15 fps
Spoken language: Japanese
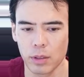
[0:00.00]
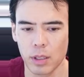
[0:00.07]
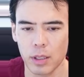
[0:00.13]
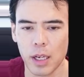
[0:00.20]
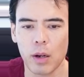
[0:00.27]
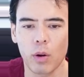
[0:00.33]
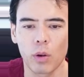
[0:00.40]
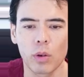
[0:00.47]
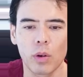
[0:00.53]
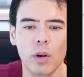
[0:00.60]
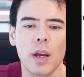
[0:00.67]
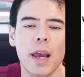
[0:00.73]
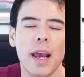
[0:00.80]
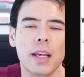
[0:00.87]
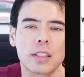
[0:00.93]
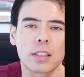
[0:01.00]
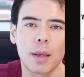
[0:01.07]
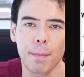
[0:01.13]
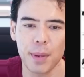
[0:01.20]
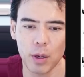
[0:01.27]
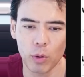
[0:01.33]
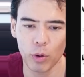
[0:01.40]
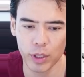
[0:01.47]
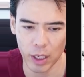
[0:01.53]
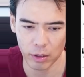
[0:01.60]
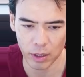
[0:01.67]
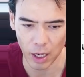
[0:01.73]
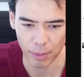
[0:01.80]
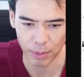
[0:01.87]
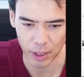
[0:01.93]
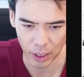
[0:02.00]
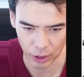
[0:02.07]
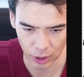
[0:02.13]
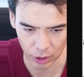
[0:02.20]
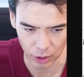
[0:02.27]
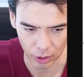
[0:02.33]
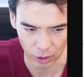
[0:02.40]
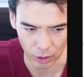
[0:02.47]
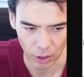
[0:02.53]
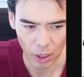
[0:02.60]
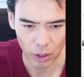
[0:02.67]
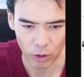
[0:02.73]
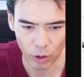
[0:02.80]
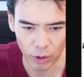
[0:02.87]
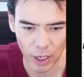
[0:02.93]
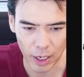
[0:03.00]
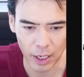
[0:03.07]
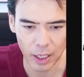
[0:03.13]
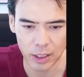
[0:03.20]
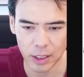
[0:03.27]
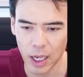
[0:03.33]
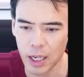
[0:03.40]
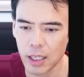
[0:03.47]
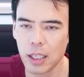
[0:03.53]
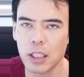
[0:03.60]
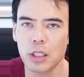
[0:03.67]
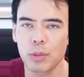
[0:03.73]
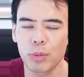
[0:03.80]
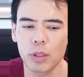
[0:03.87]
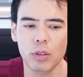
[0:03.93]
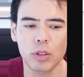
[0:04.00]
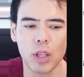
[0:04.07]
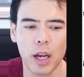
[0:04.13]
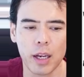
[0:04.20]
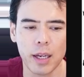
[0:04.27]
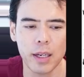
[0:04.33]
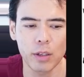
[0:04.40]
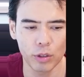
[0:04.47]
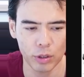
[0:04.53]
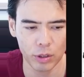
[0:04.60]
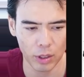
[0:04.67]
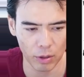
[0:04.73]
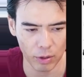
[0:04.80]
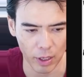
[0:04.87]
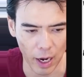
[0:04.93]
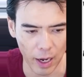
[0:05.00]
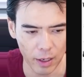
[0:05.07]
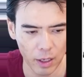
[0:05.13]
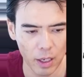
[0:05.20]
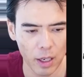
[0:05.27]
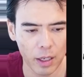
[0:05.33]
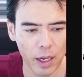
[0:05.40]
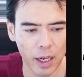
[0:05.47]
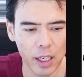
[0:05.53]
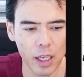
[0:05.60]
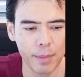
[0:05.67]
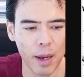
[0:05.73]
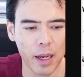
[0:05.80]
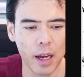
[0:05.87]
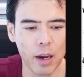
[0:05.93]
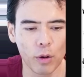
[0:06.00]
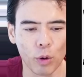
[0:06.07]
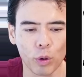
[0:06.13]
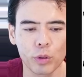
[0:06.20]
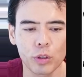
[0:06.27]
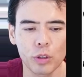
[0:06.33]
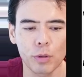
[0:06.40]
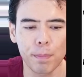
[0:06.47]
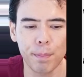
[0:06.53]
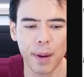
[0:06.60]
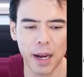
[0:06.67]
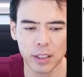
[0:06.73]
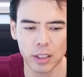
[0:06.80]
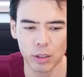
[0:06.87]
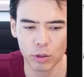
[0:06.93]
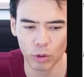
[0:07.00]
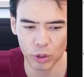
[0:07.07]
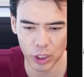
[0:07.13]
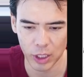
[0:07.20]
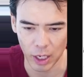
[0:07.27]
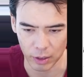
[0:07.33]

がこの S&P500 株価指数の中で3ヶ月ぶりの高値を打ってるかが今が60%近